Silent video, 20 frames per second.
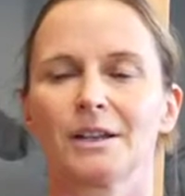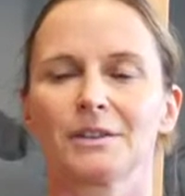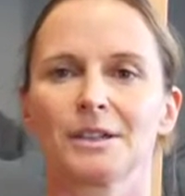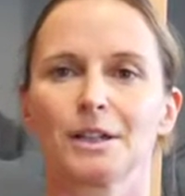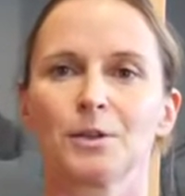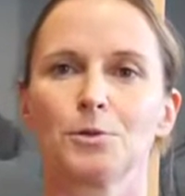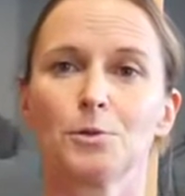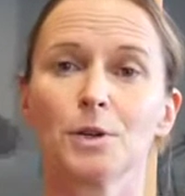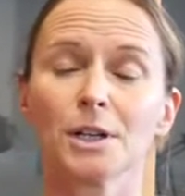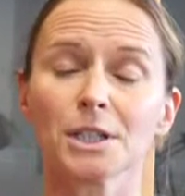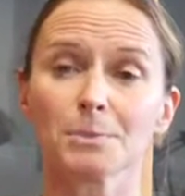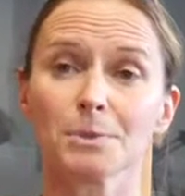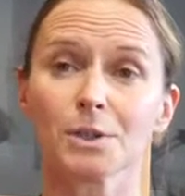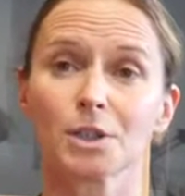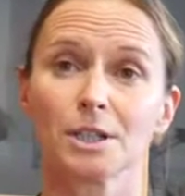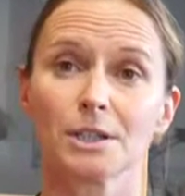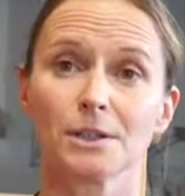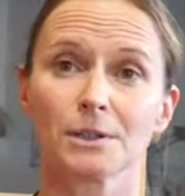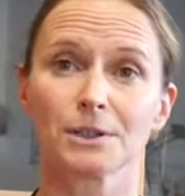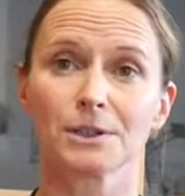Der Kurs
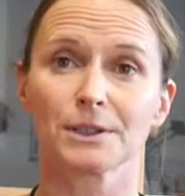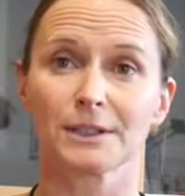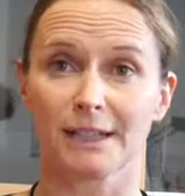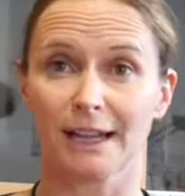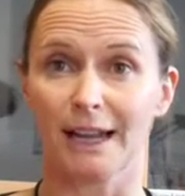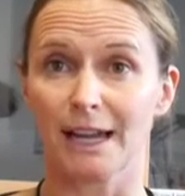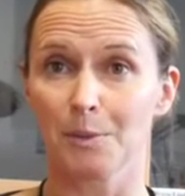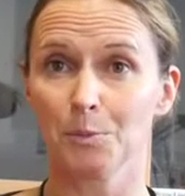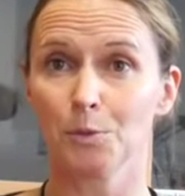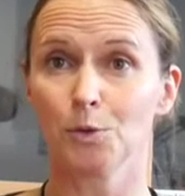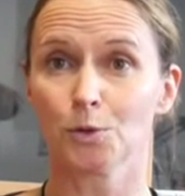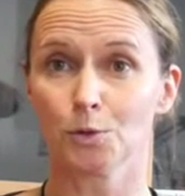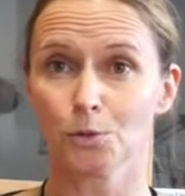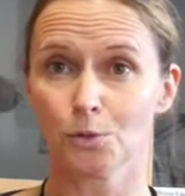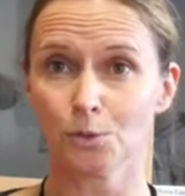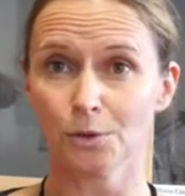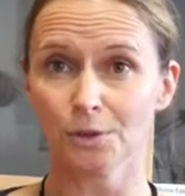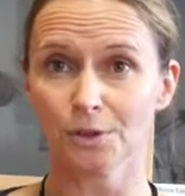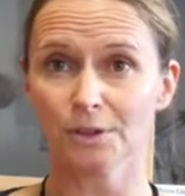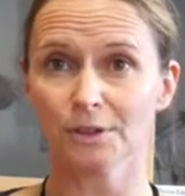besteht aus drei
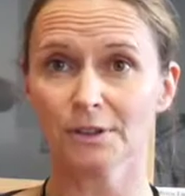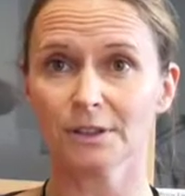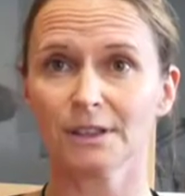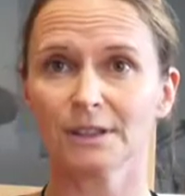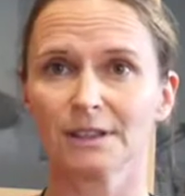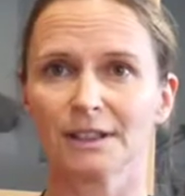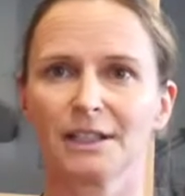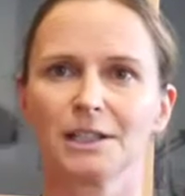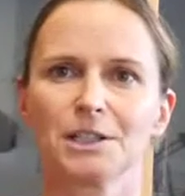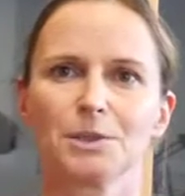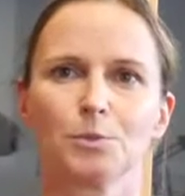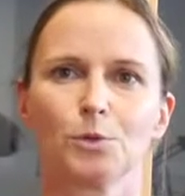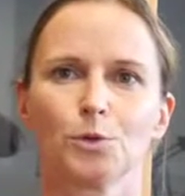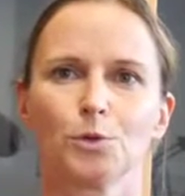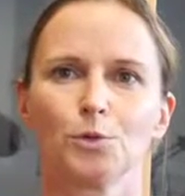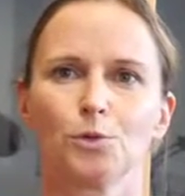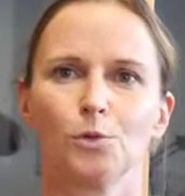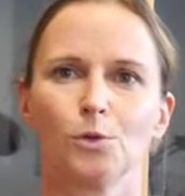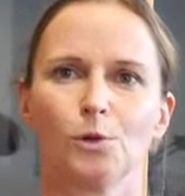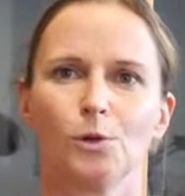Modulen. Jedes
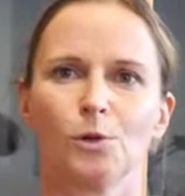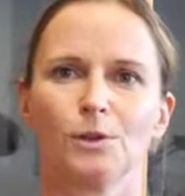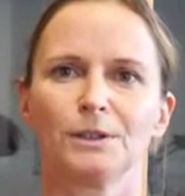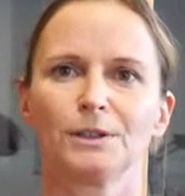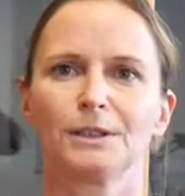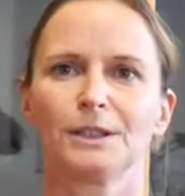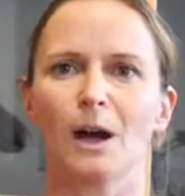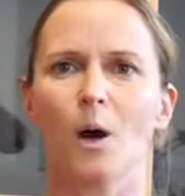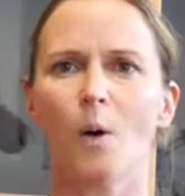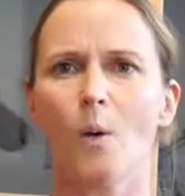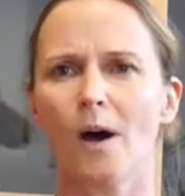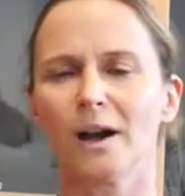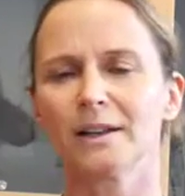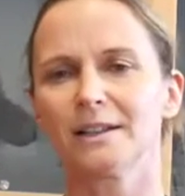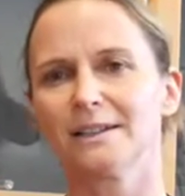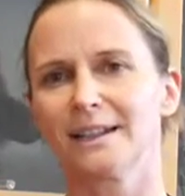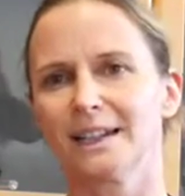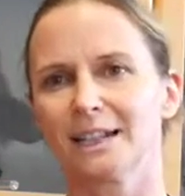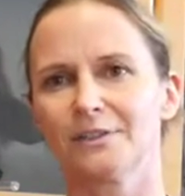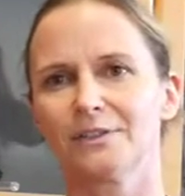Modul dauert
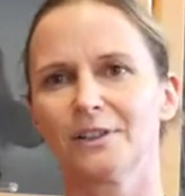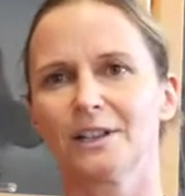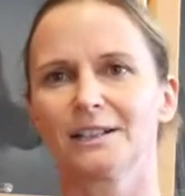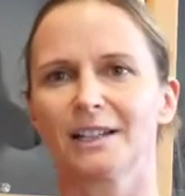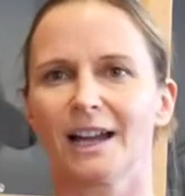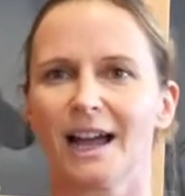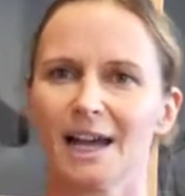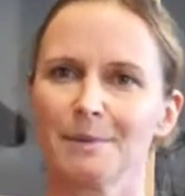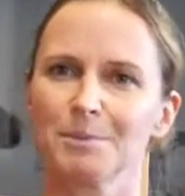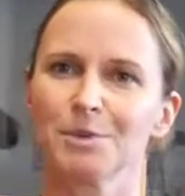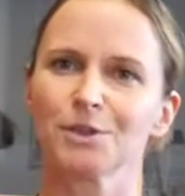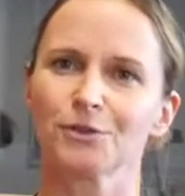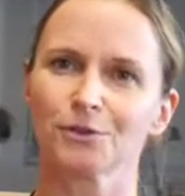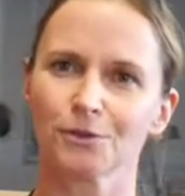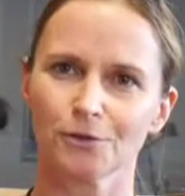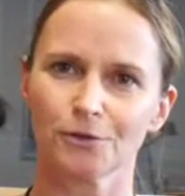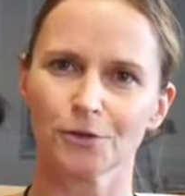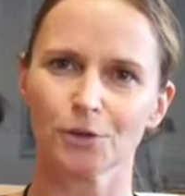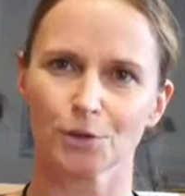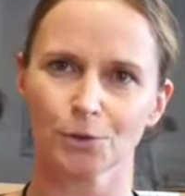in etwa drei bis
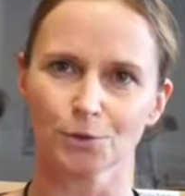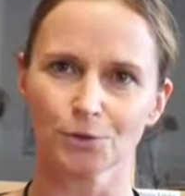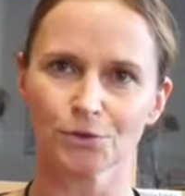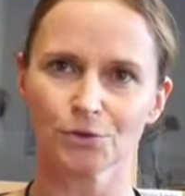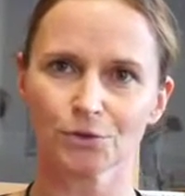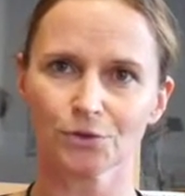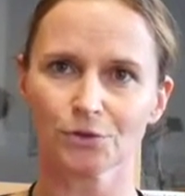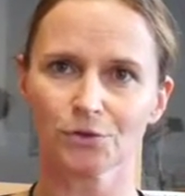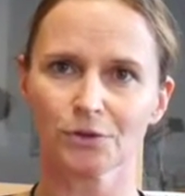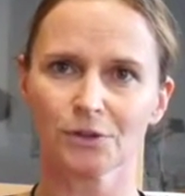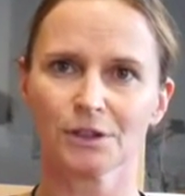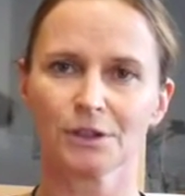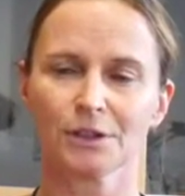fünf Stunden.